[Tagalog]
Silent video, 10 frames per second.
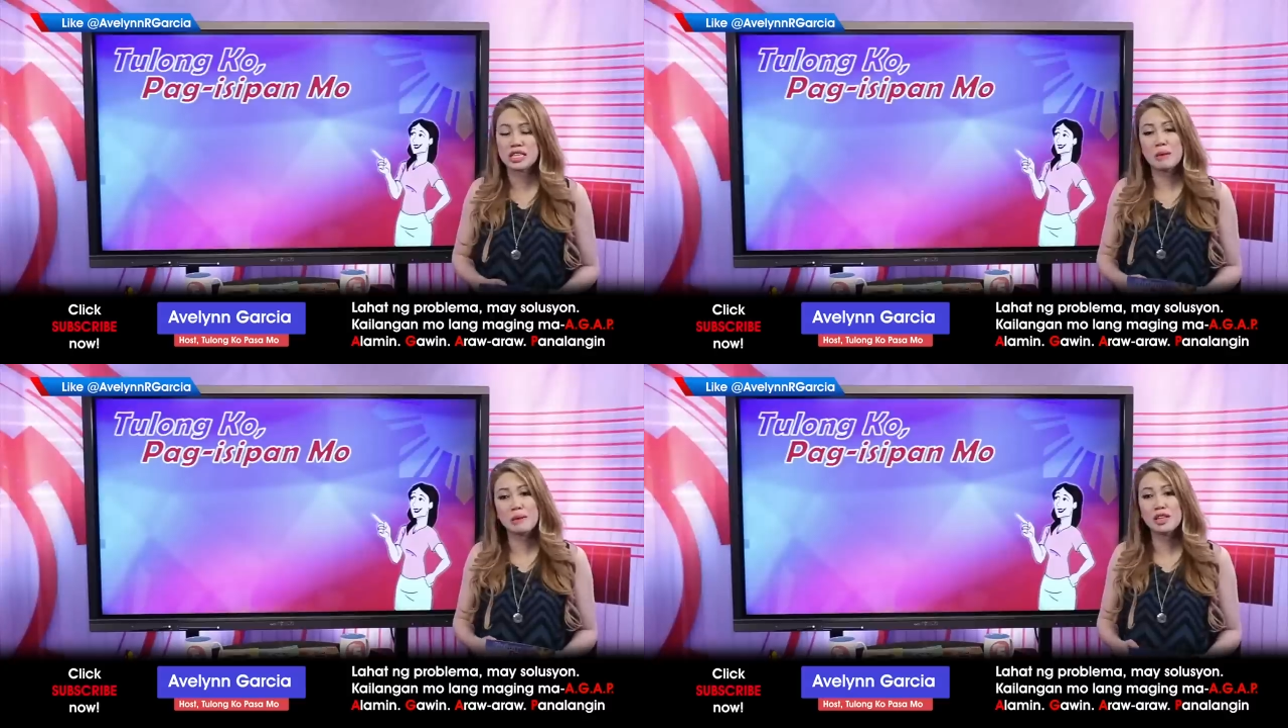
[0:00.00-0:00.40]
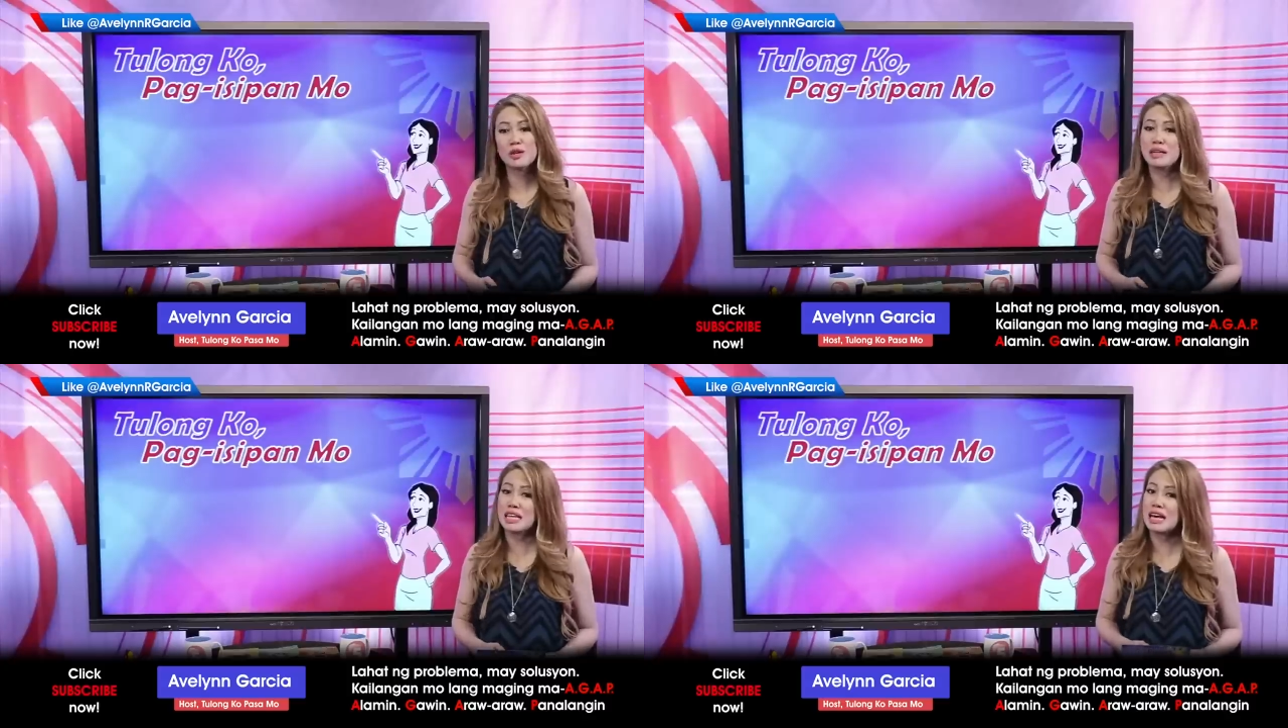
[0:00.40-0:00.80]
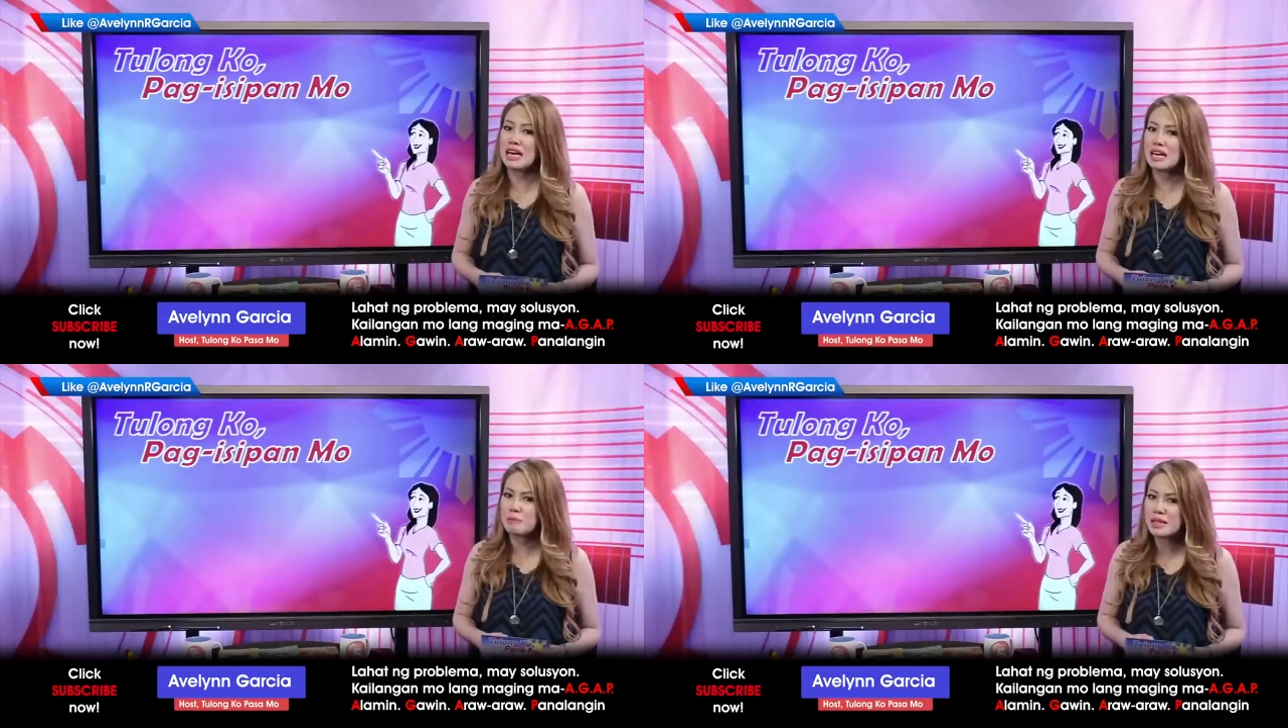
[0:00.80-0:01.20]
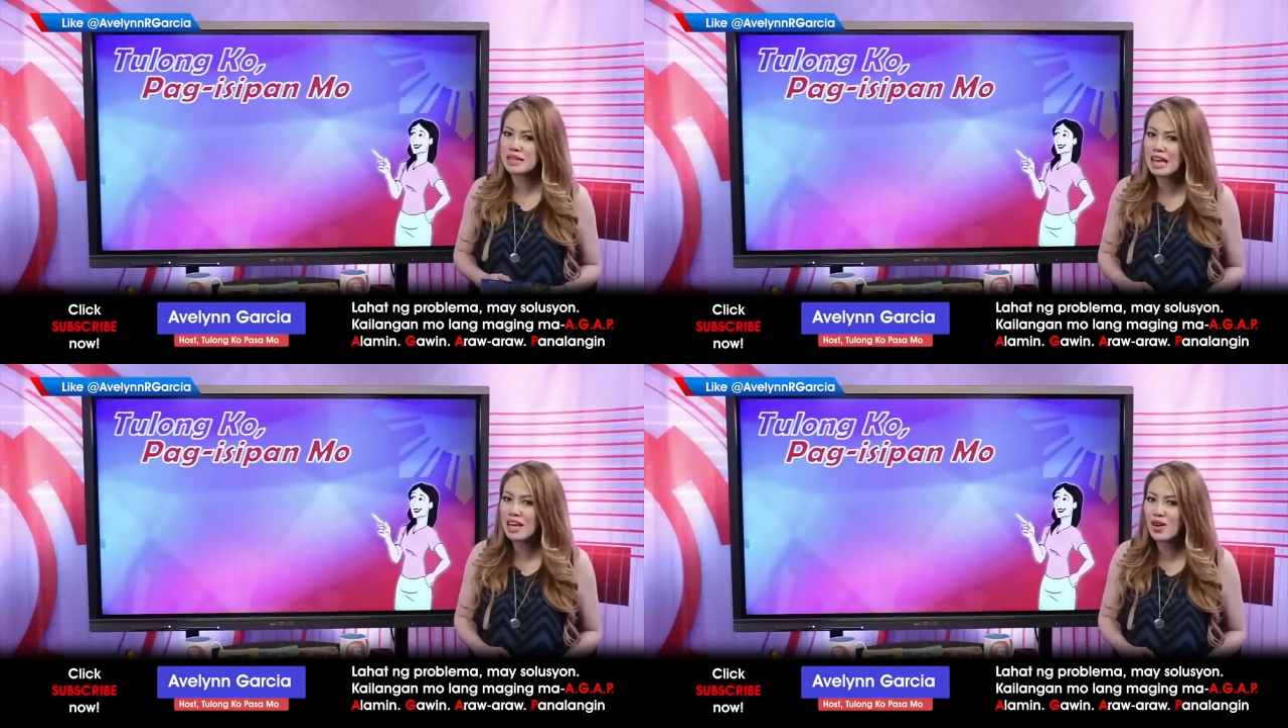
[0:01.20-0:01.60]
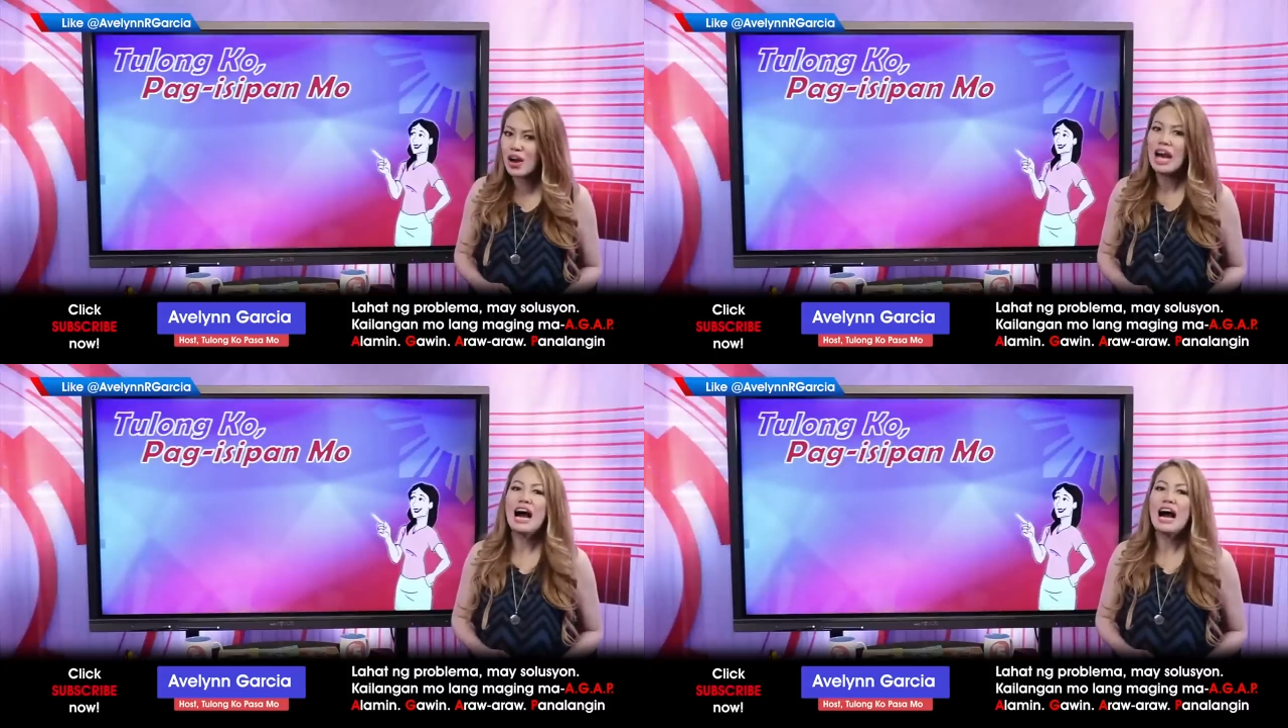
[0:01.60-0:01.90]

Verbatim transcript: syempre dumating ang karpintero